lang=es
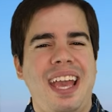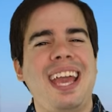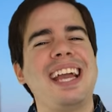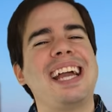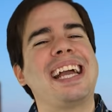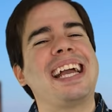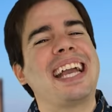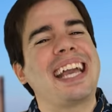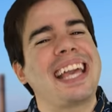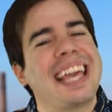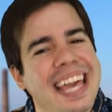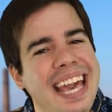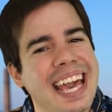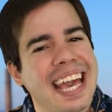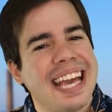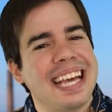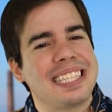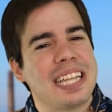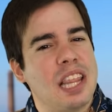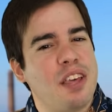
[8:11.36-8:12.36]
¿en
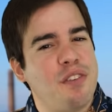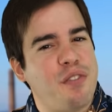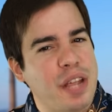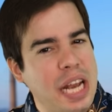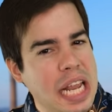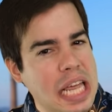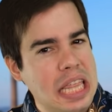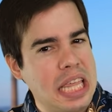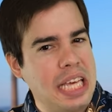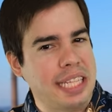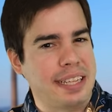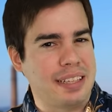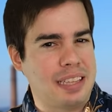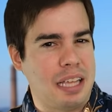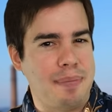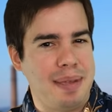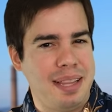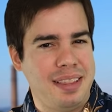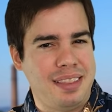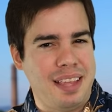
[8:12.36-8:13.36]
qué se diferencia
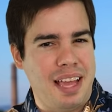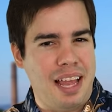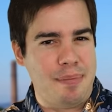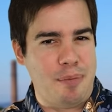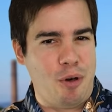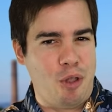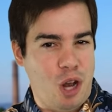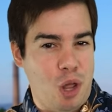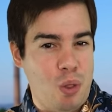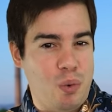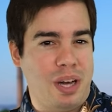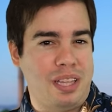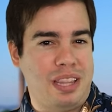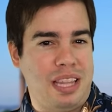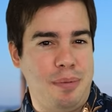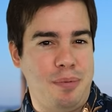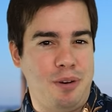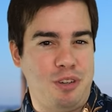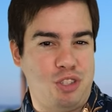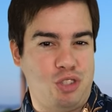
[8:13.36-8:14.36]
exactamente el modelo
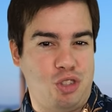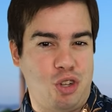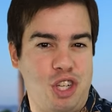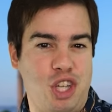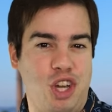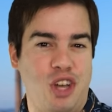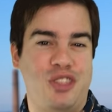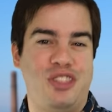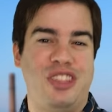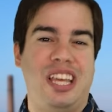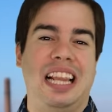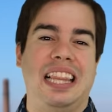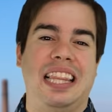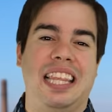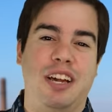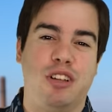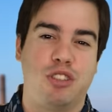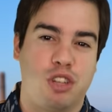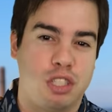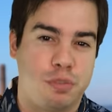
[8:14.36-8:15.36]
educativo estonio del de
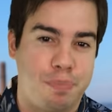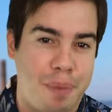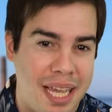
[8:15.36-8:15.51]
otros